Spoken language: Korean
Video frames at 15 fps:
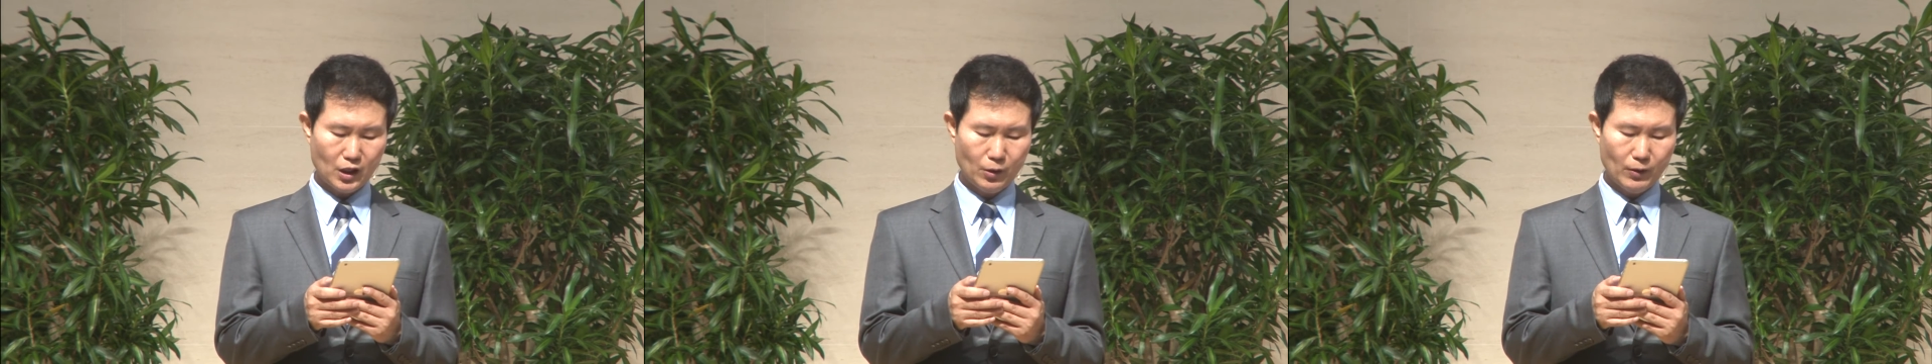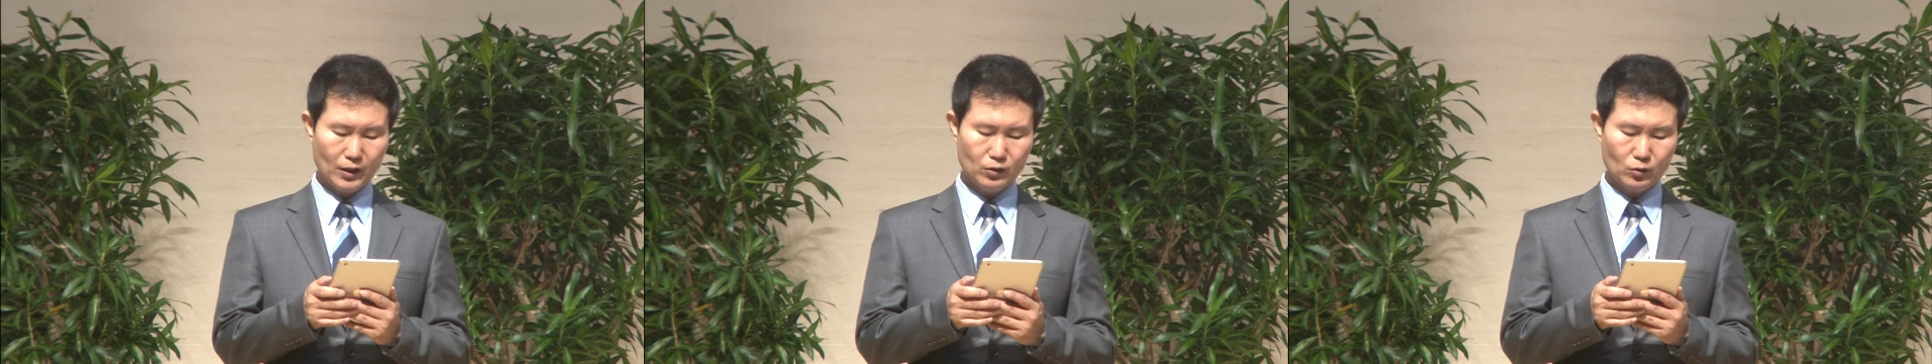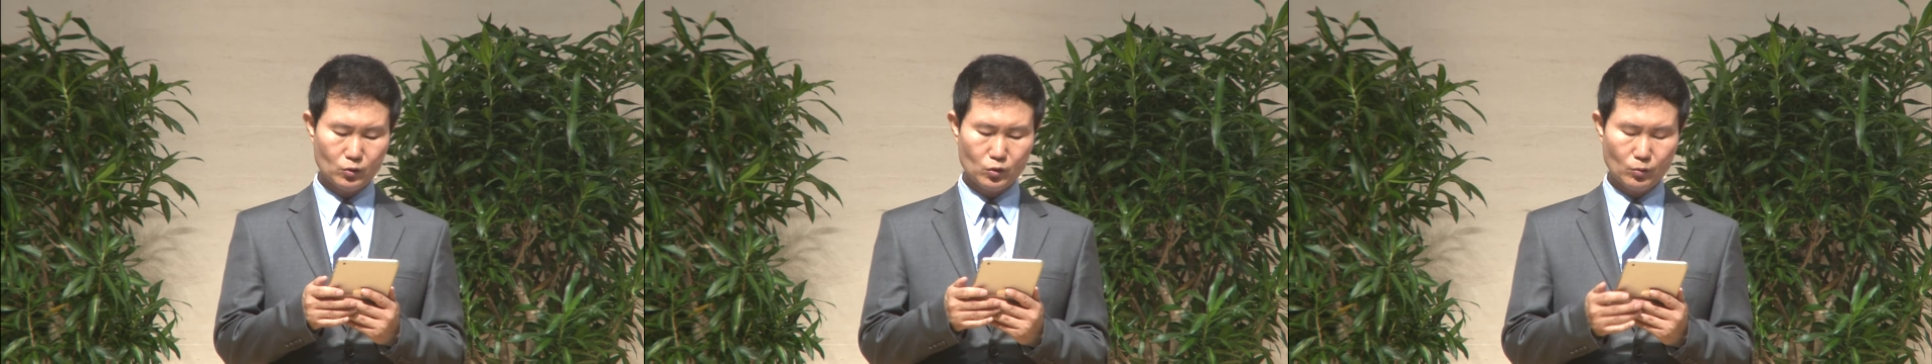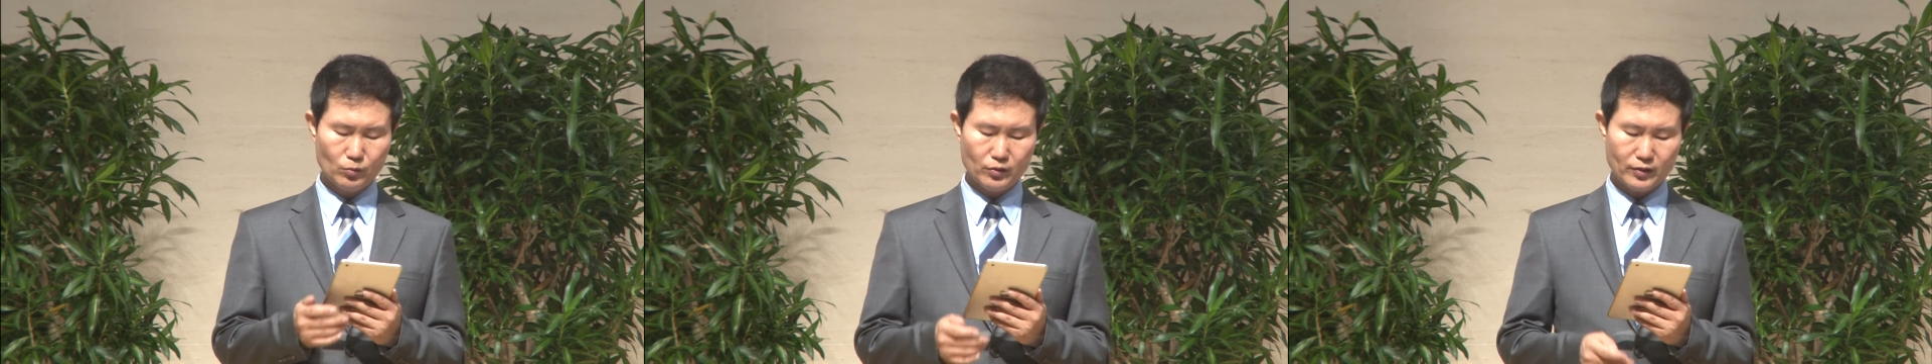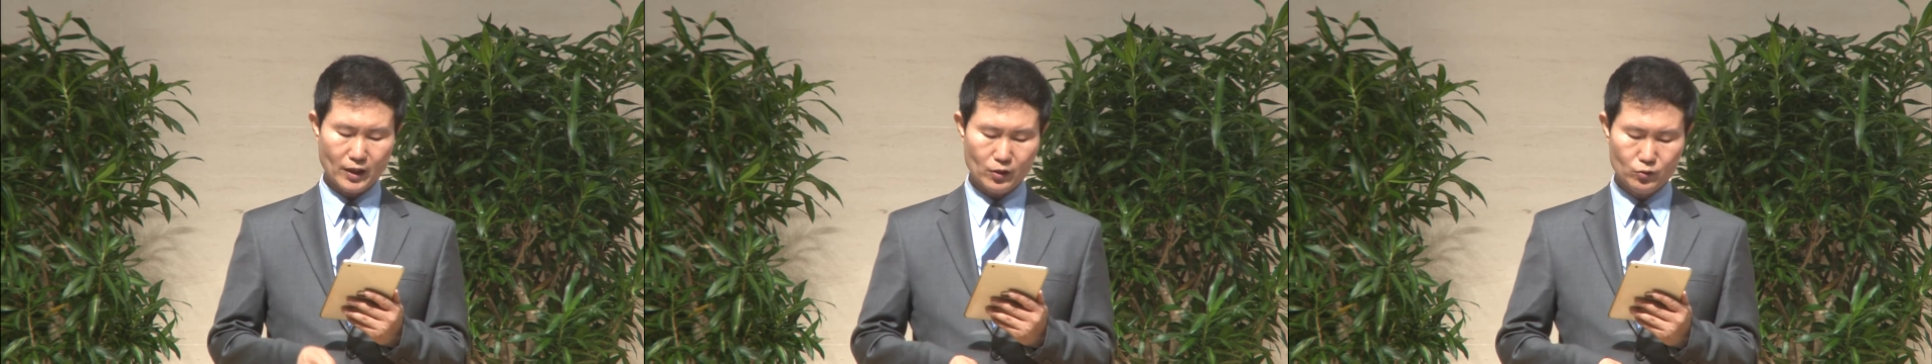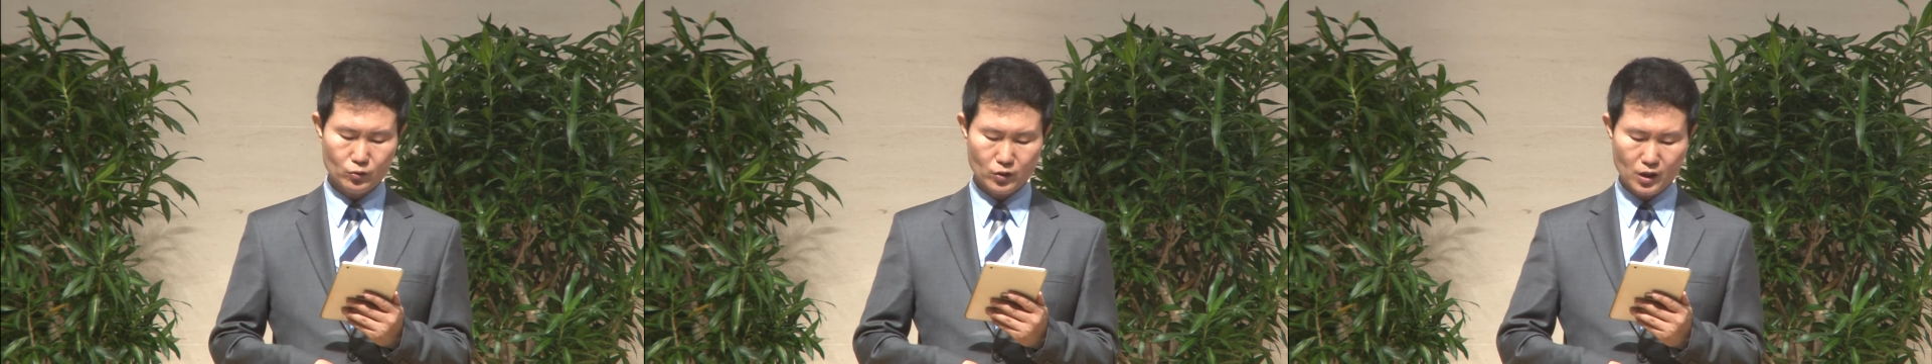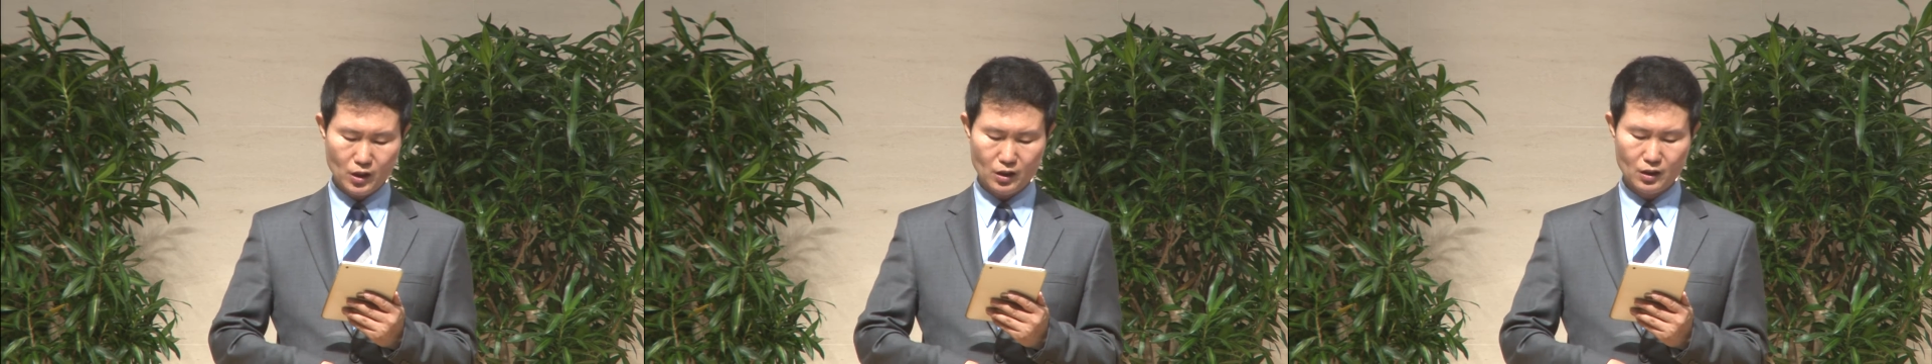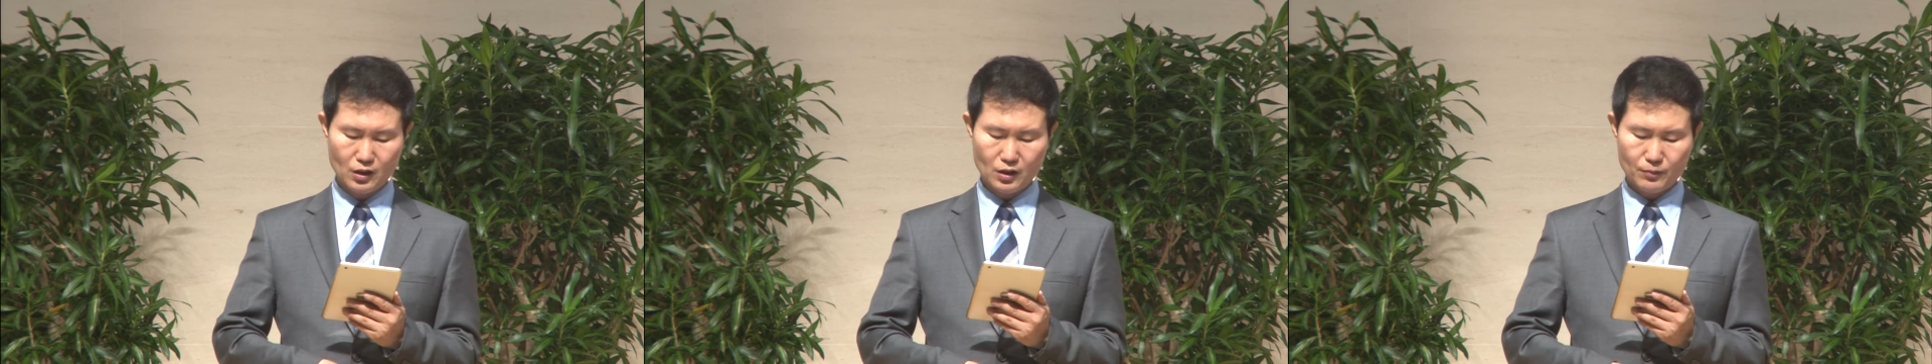애완용 동물
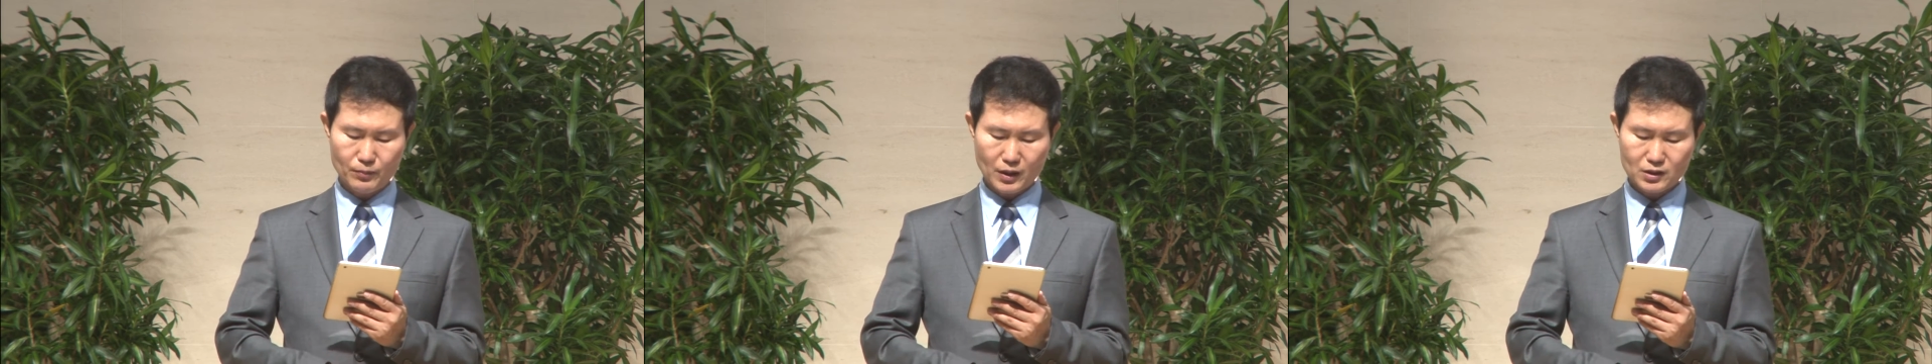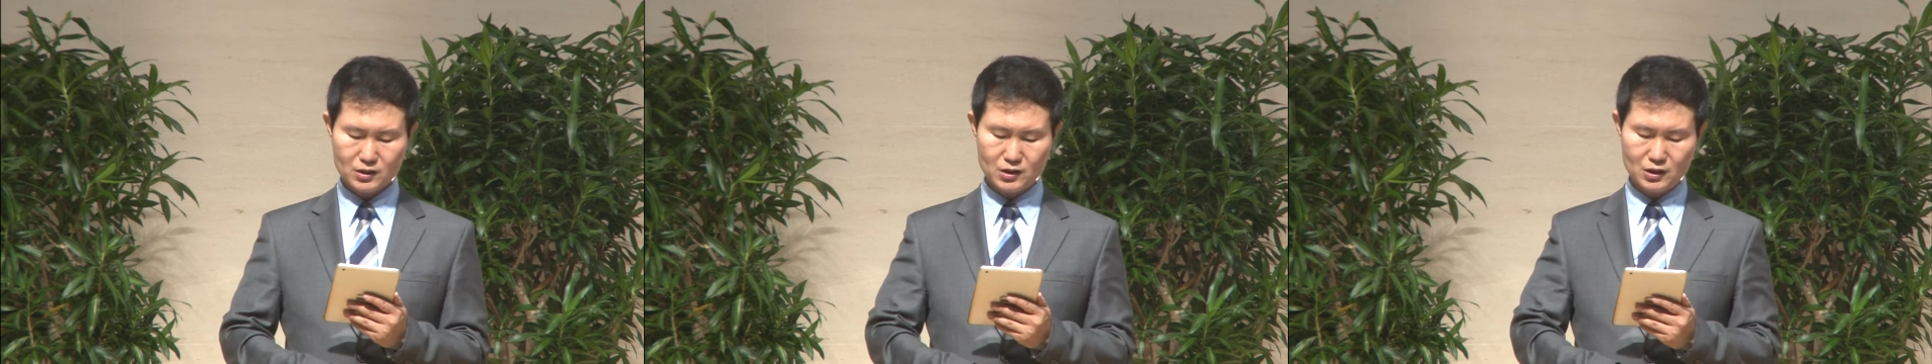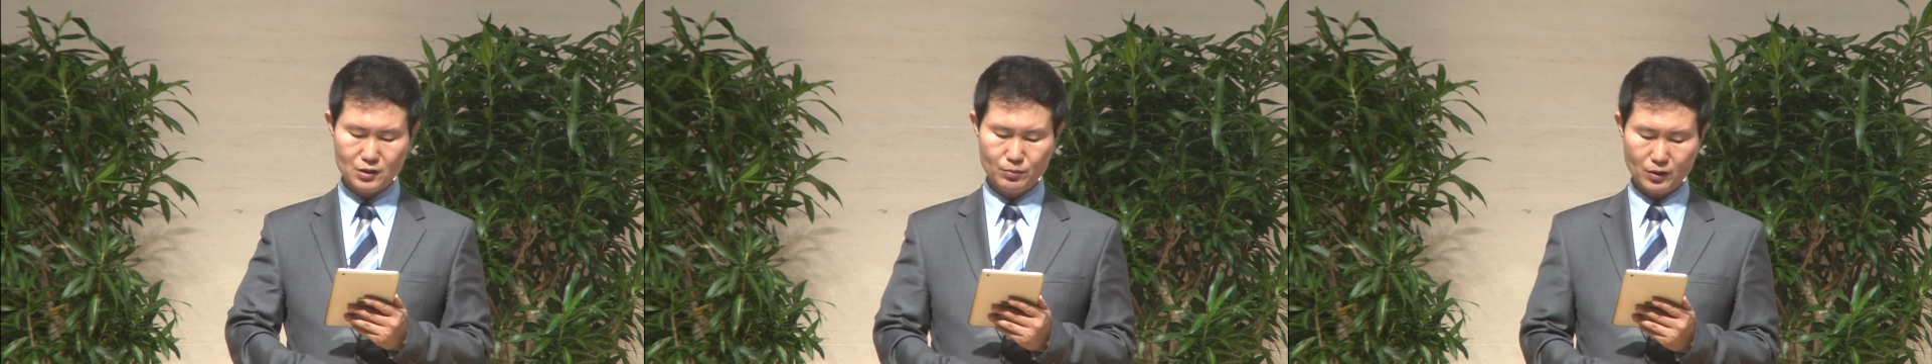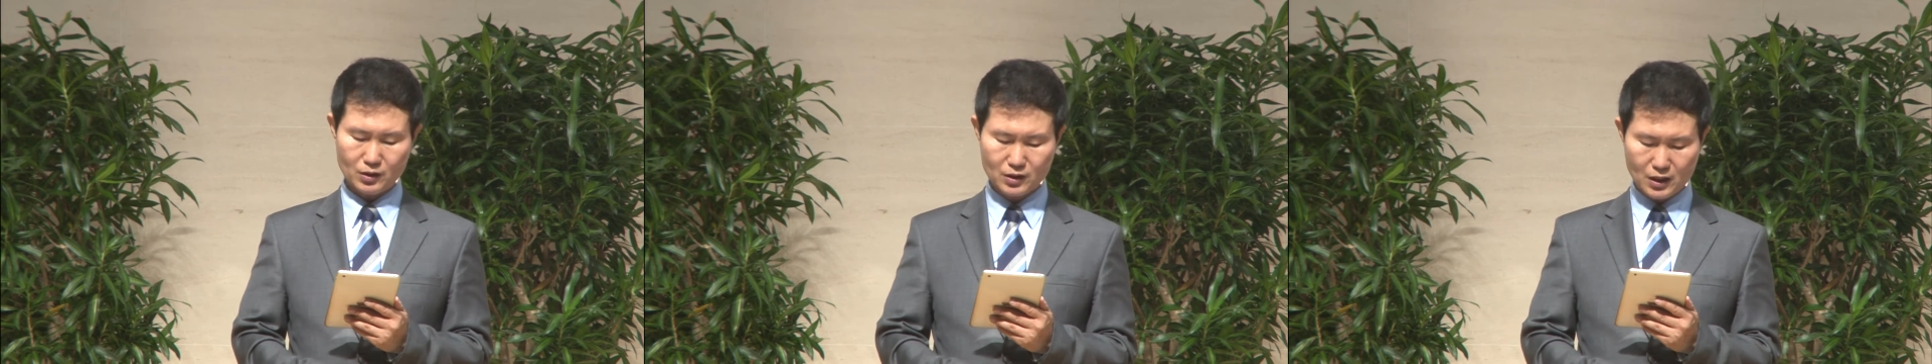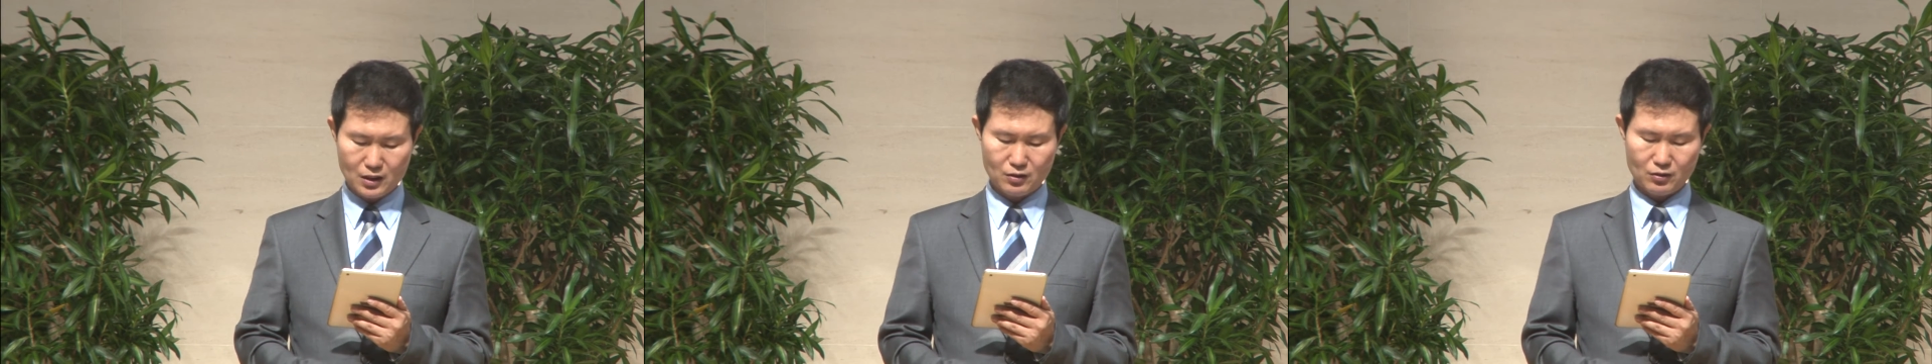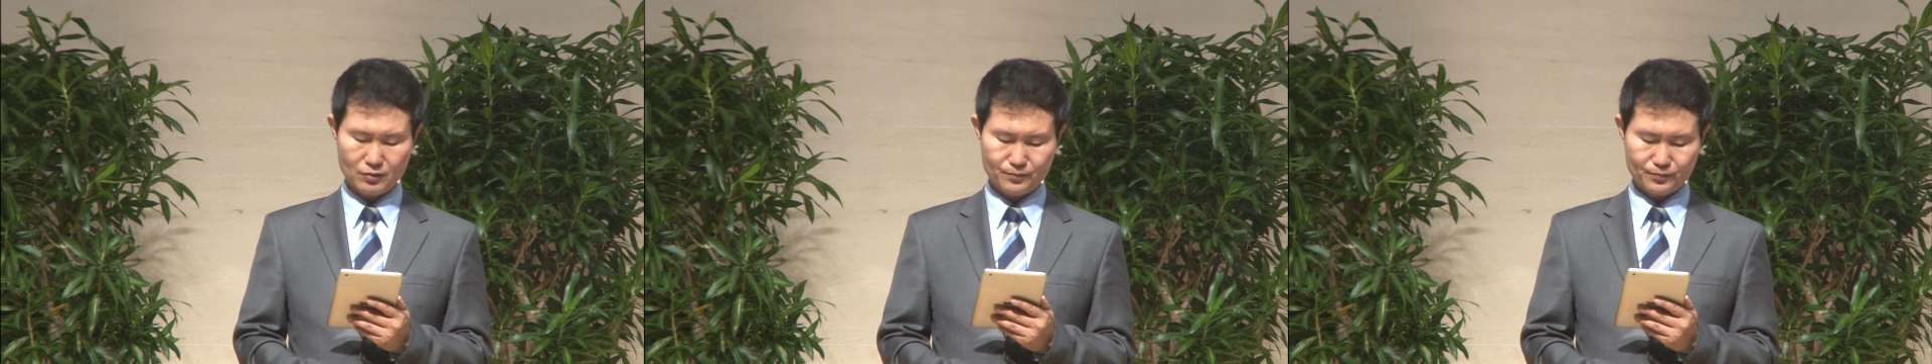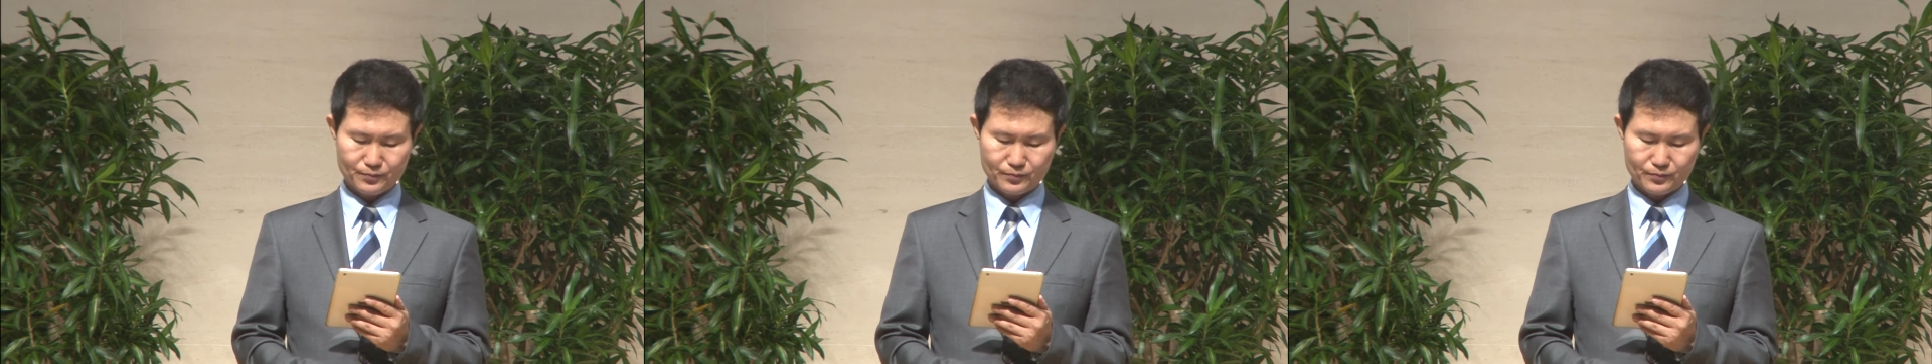사육에 170억 달러.